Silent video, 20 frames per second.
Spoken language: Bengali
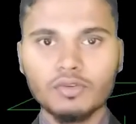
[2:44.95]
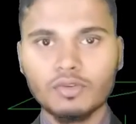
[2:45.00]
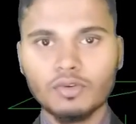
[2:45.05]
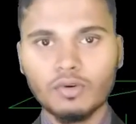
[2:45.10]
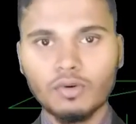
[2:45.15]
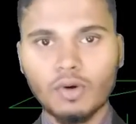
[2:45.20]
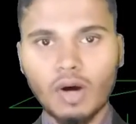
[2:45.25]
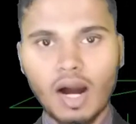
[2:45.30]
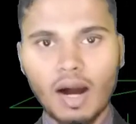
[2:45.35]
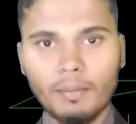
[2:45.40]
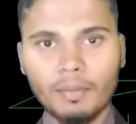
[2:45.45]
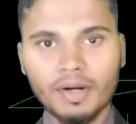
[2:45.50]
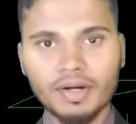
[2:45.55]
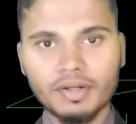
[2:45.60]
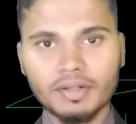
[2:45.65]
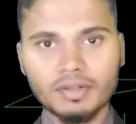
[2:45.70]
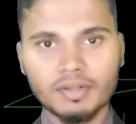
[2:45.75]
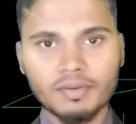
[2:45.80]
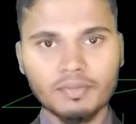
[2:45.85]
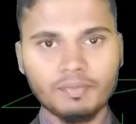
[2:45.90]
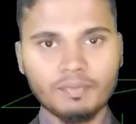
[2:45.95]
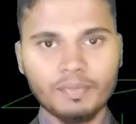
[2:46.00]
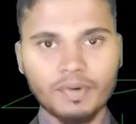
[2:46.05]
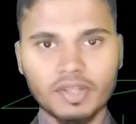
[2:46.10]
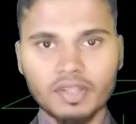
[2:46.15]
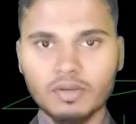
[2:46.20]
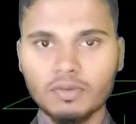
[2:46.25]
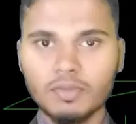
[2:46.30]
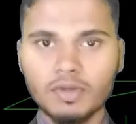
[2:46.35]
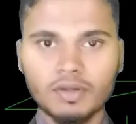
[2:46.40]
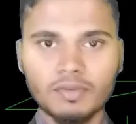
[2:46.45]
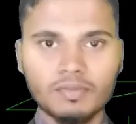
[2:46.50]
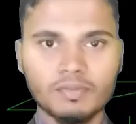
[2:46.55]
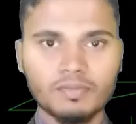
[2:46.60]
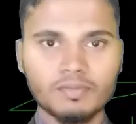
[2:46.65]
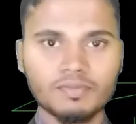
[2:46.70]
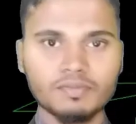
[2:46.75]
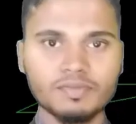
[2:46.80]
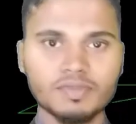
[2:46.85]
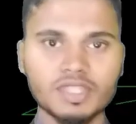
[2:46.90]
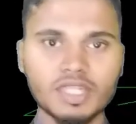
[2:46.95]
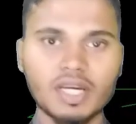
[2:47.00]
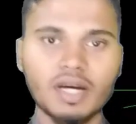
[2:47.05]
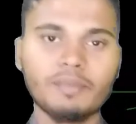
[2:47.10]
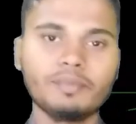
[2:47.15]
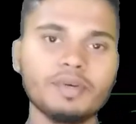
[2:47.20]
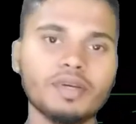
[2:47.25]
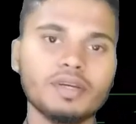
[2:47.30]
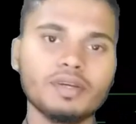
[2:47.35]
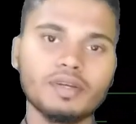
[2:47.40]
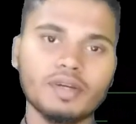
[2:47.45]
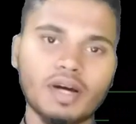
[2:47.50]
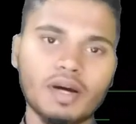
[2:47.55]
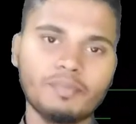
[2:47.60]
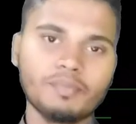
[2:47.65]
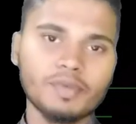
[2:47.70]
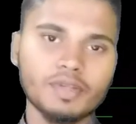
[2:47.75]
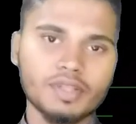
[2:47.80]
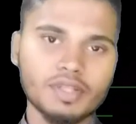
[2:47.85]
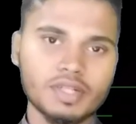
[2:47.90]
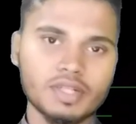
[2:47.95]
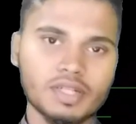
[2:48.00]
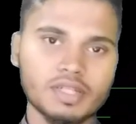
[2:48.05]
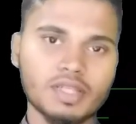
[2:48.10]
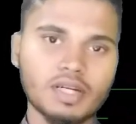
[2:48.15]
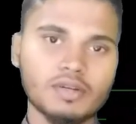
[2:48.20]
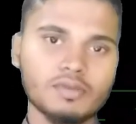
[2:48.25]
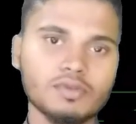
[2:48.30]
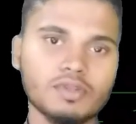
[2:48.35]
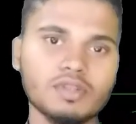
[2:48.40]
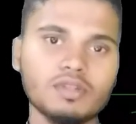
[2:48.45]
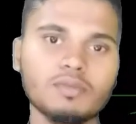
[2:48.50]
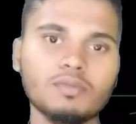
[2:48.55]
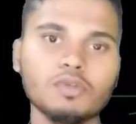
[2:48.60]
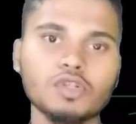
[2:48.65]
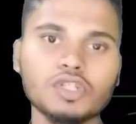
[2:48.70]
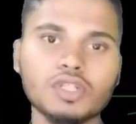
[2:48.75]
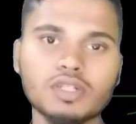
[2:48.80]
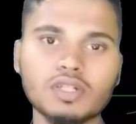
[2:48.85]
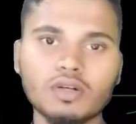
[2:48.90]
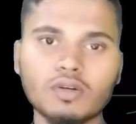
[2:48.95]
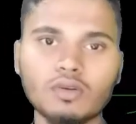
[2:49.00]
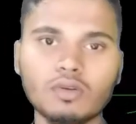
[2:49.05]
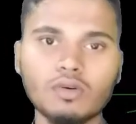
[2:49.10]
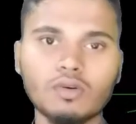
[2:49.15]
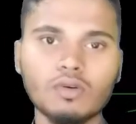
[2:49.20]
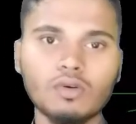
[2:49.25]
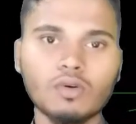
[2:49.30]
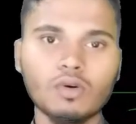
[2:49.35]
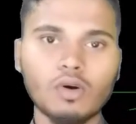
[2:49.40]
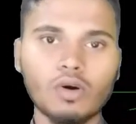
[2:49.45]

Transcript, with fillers: তো আমার প্রাথমিক যে আমি আপনাদেরকে ধারণা দেব সেটা হলো